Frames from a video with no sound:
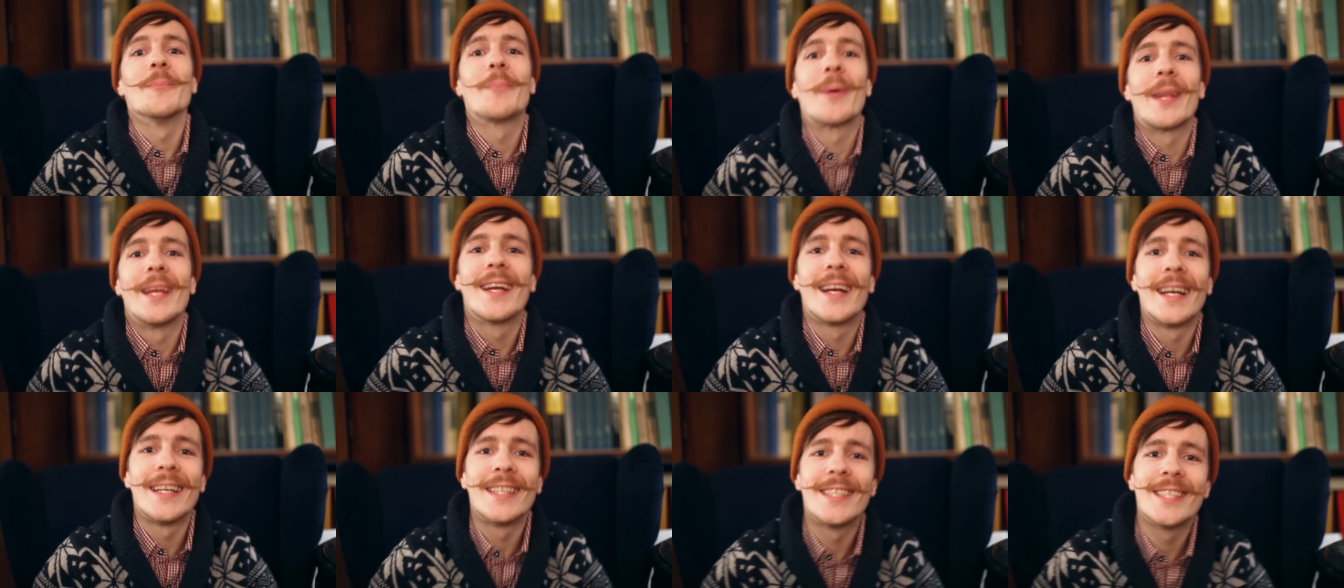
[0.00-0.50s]

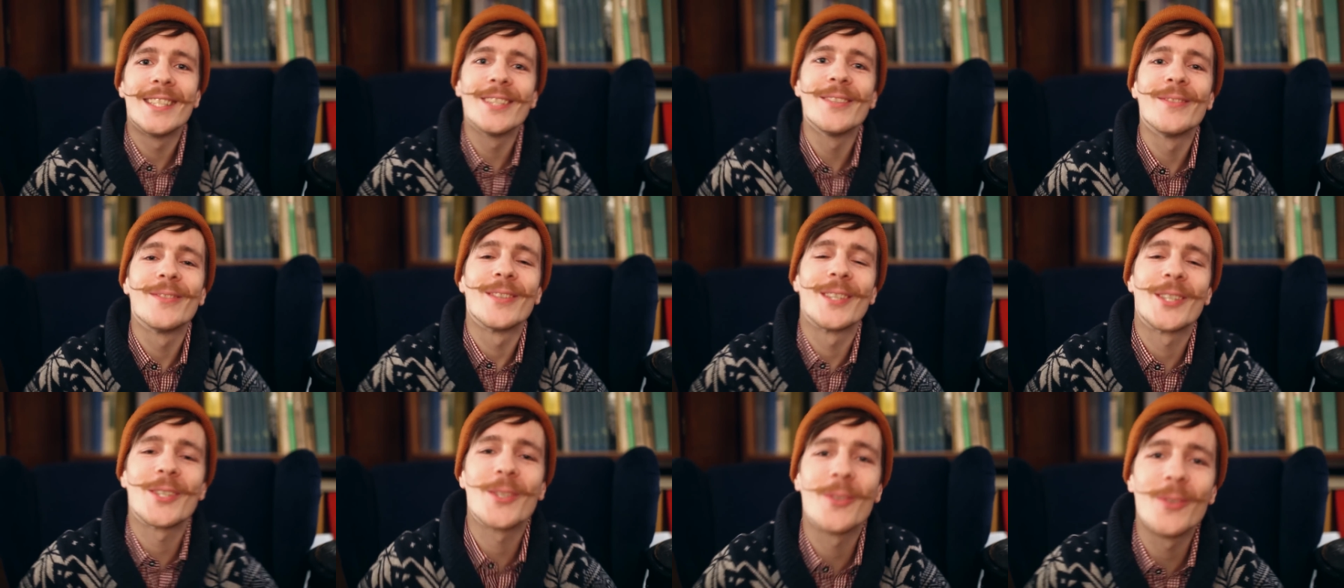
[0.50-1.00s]
приходил
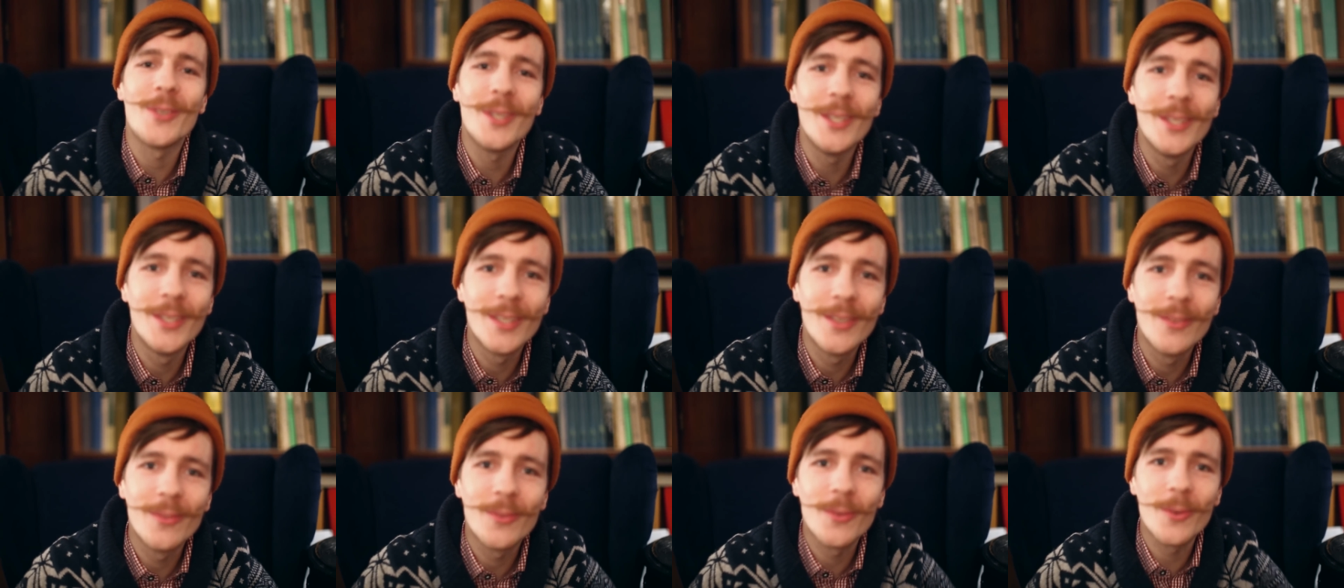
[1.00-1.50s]
во
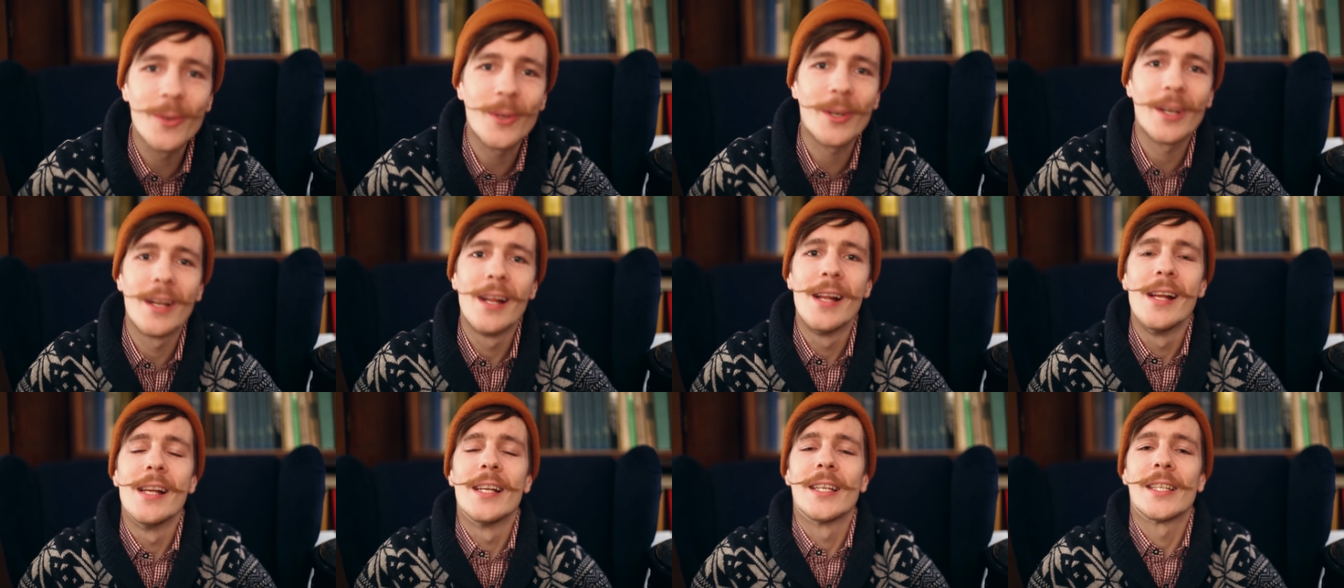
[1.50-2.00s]
школьный двор,
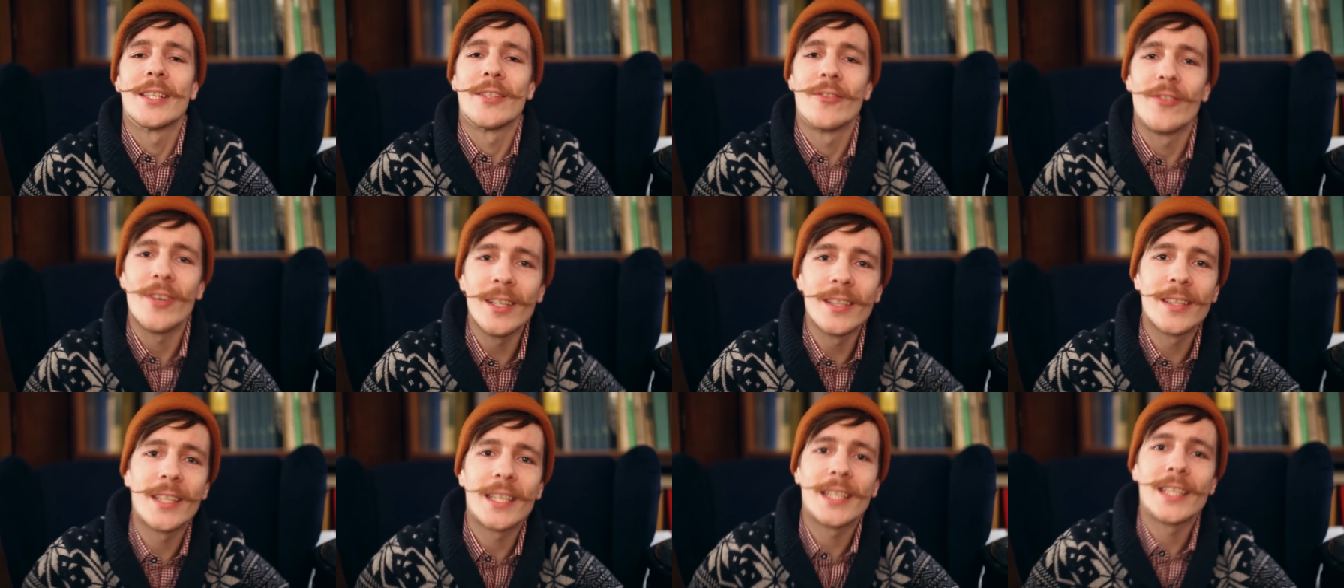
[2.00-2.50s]

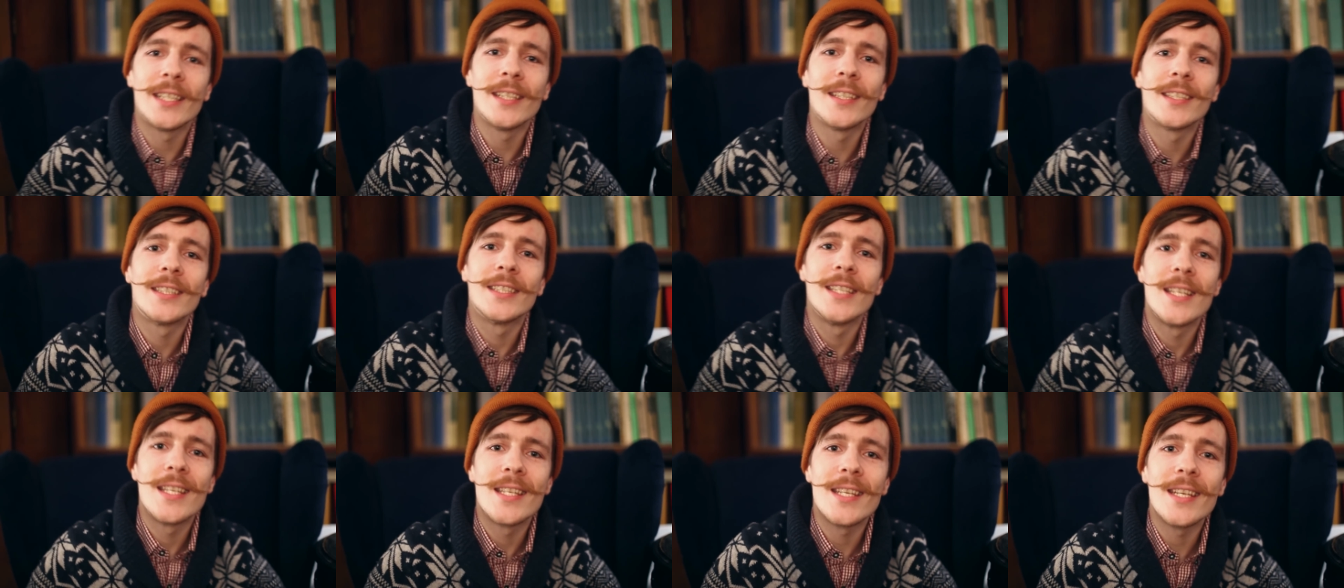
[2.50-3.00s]
звал таких
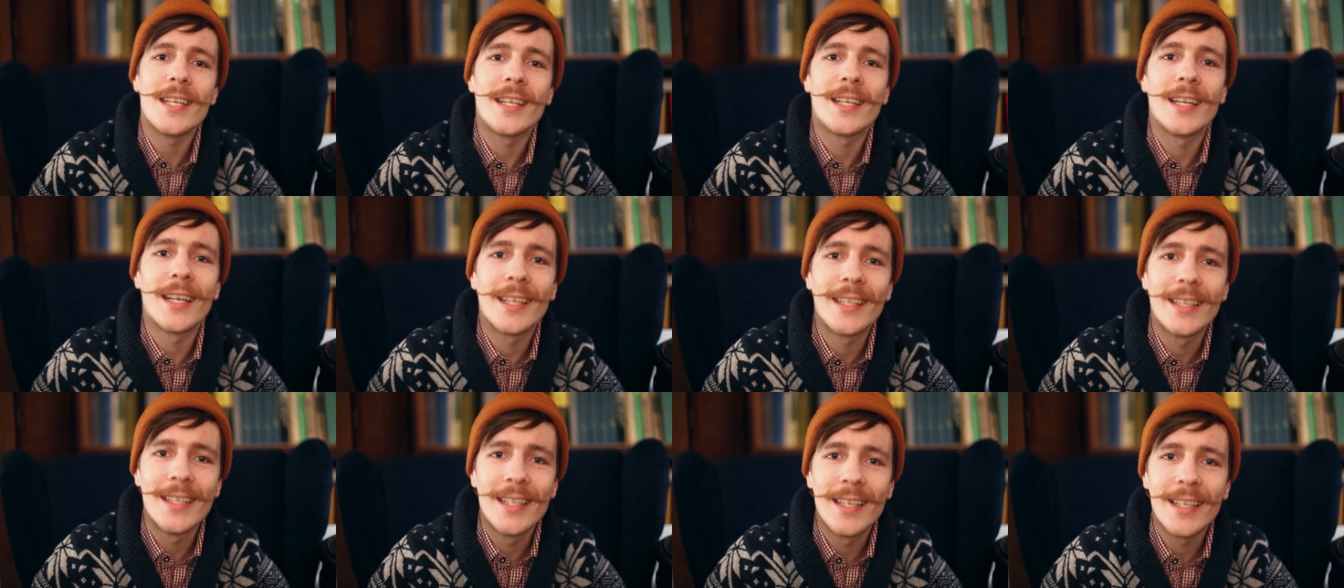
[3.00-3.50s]
детей, как
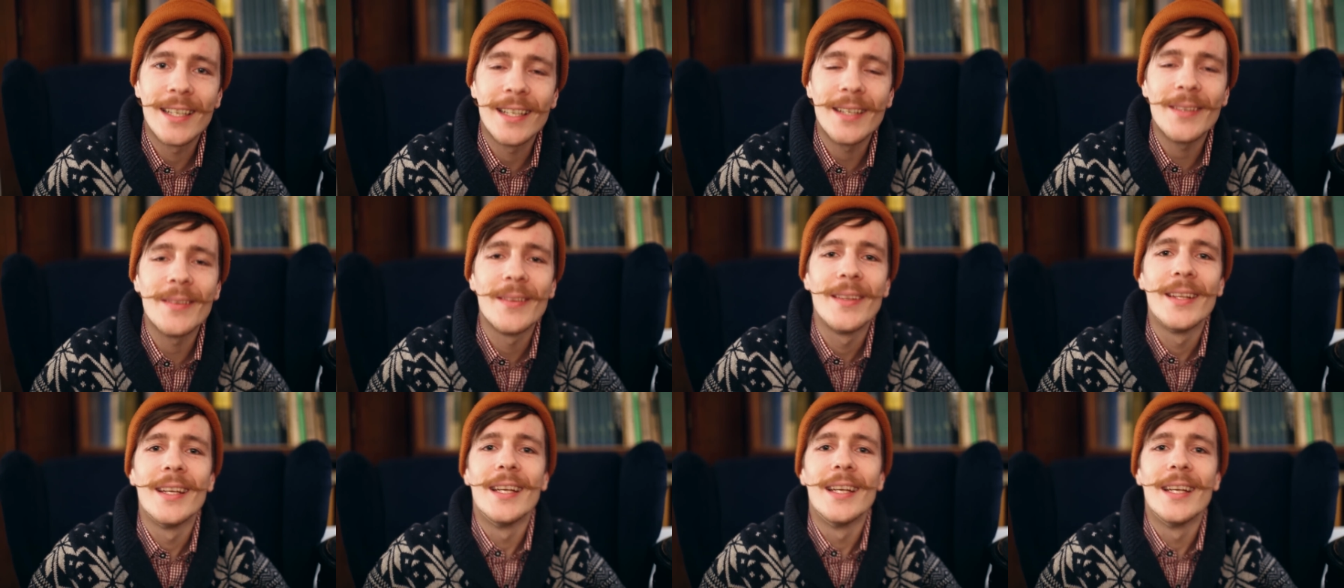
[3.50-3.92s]
я,